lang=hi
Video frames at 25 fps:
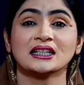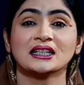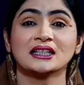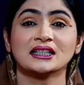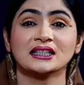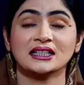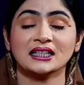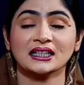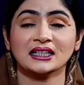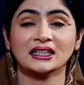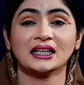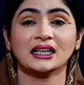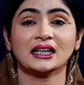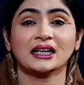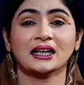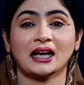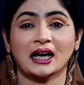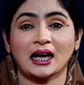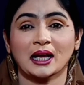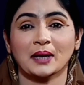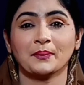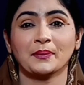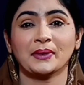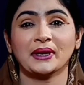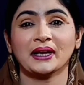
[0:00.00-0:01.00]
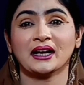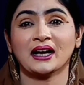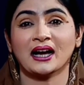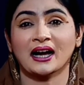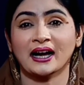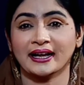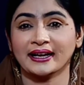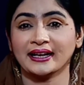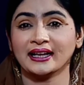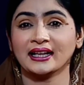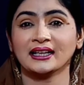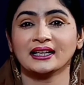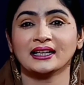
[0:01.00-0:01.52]
जिनके घर में
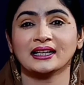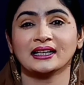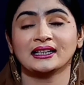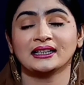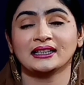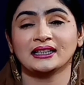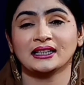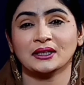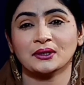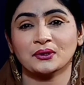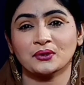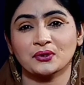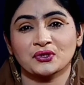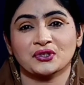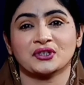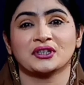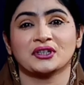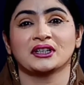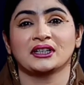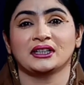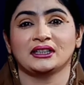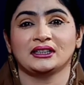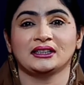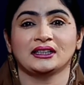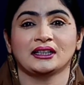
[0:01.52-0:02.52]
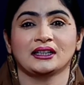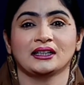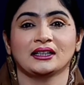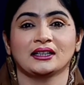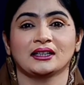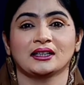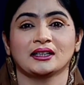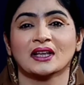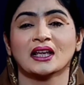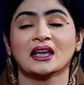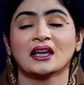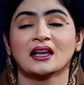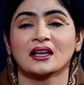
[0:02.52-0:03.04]
खाने के लिए कुछ नहीं
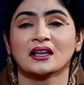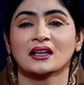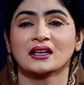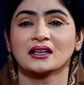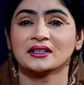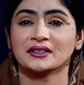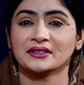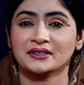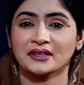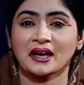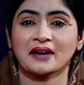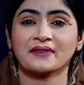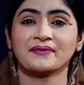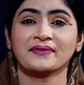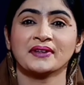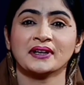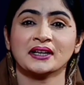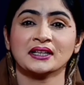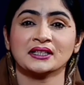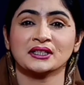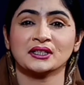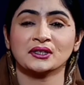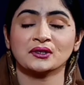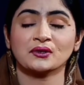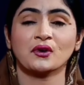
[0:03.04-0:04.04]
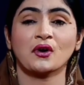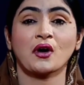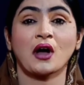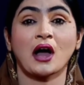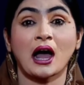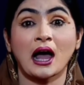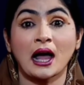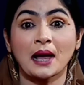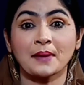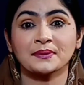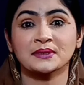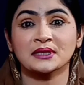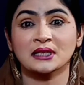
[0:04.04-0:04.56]
है या फिर जिनको
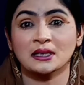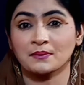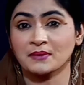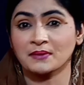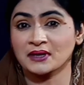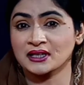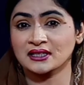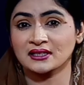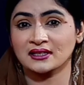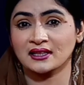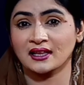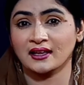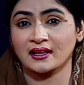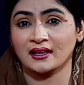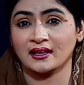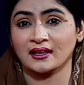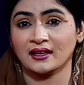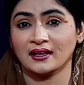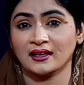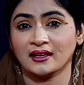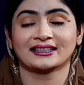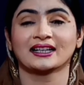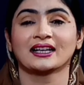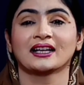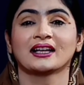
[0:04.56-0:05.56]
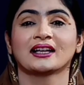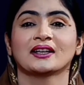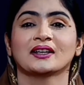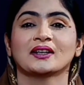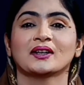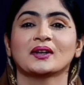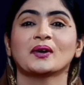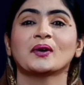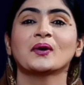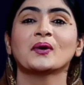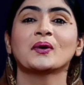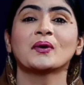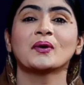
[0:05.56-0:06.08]
आप समझते हैं
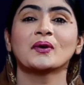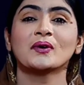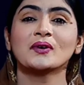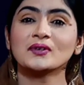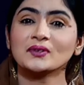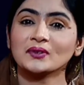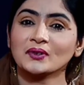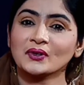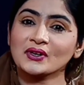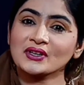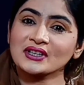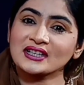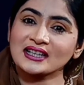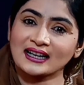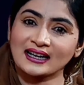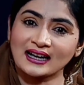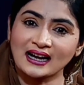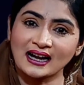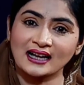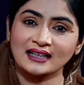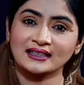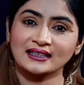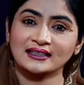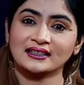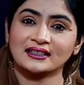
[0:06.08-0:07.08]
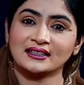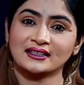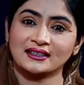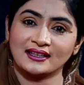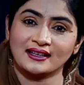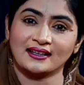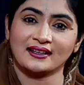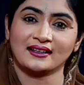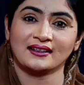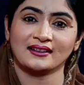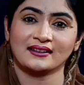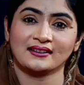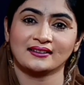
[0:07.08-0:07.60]
उनको ज़क़़त
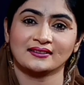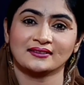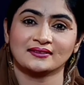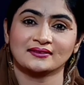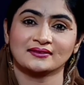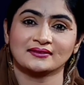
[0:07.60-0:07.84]
दें